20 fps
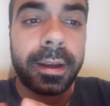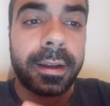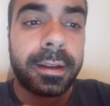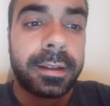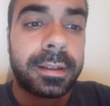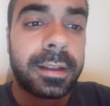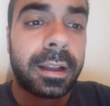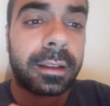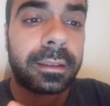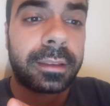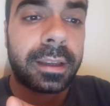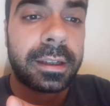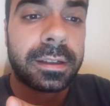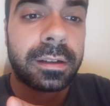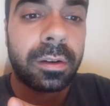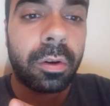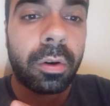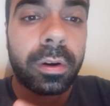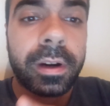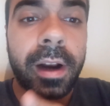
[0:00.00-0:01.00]
si antes
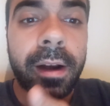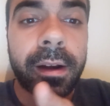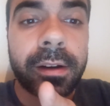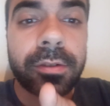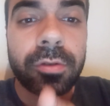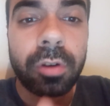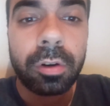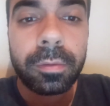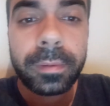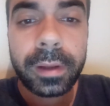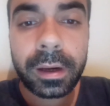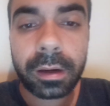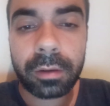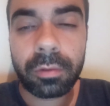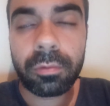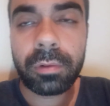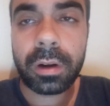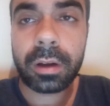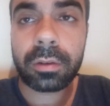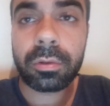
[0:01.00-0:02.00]
logra resolver
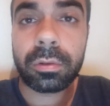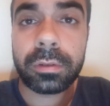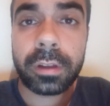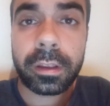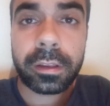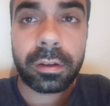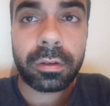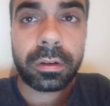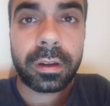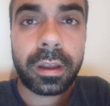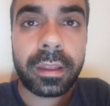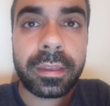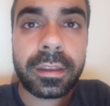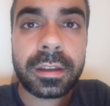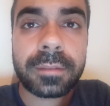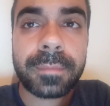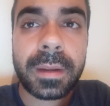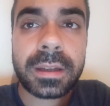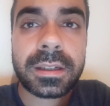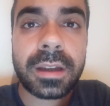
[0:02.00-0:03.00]
una condición
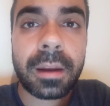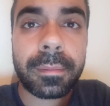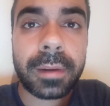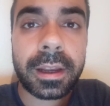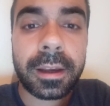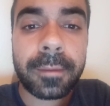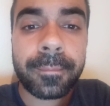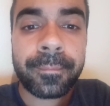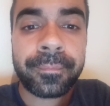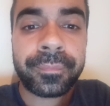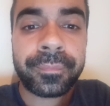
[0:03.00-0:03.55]
indispensable